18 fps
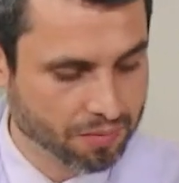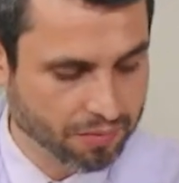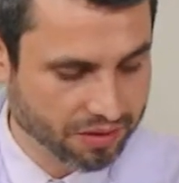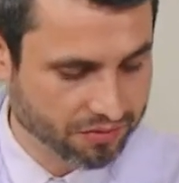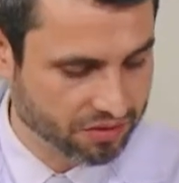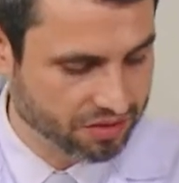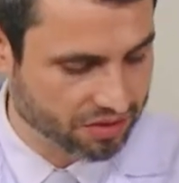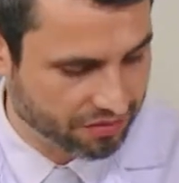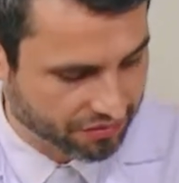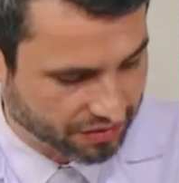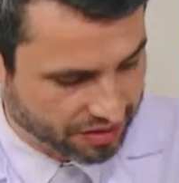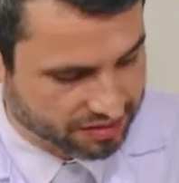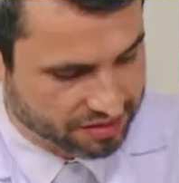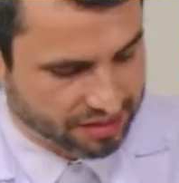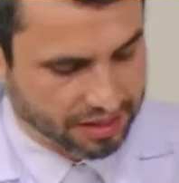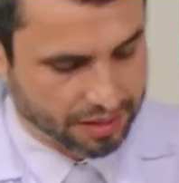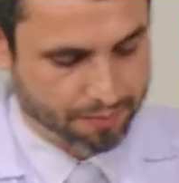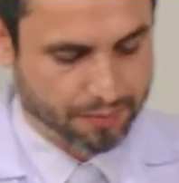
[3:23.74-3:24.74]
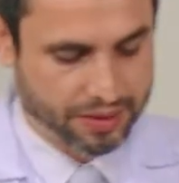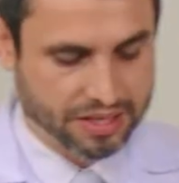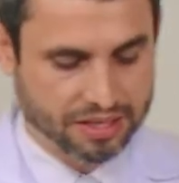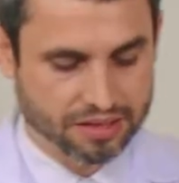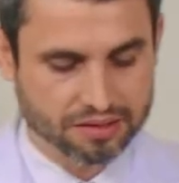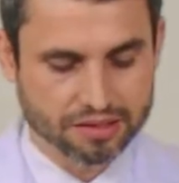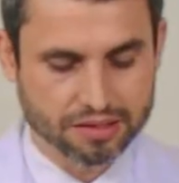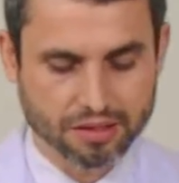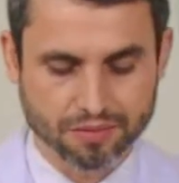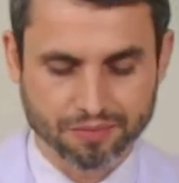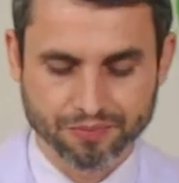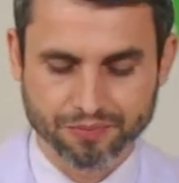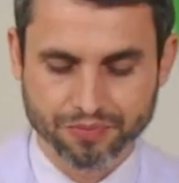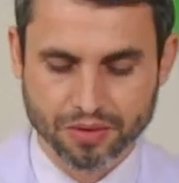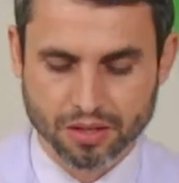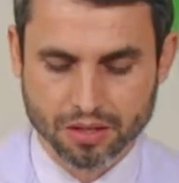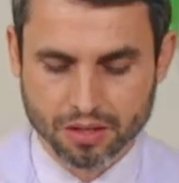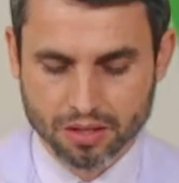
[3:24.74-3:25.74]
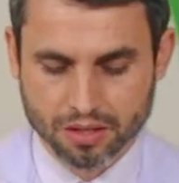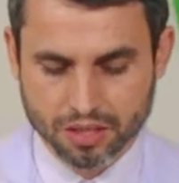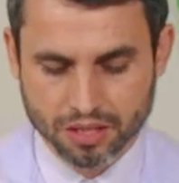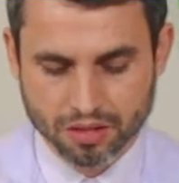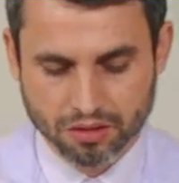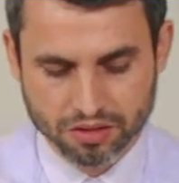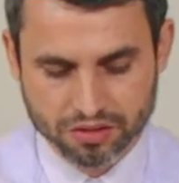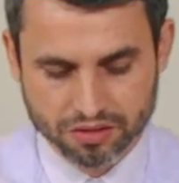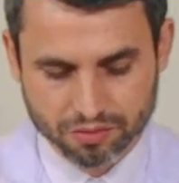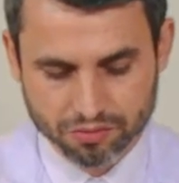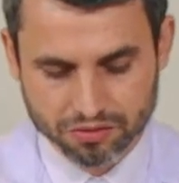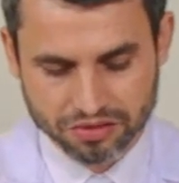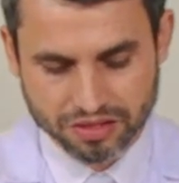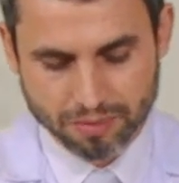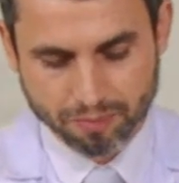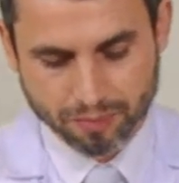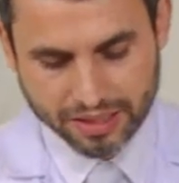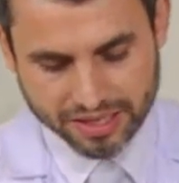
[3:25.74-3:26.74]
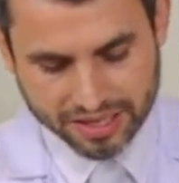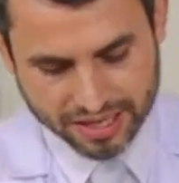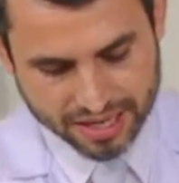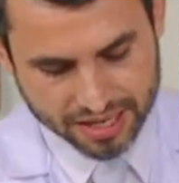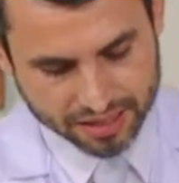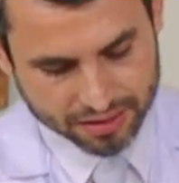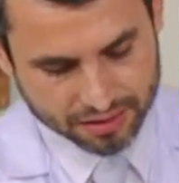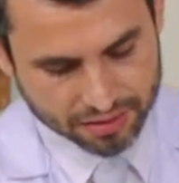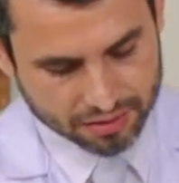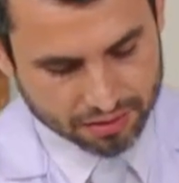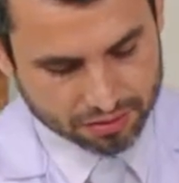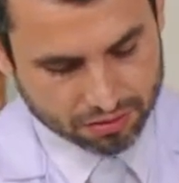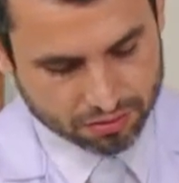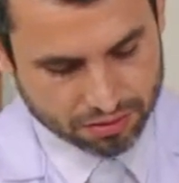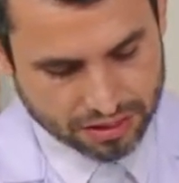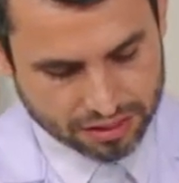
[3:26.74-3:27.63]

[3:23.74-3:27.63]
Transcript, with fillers: para você fazer a aplicação. E nós vamos aplicar no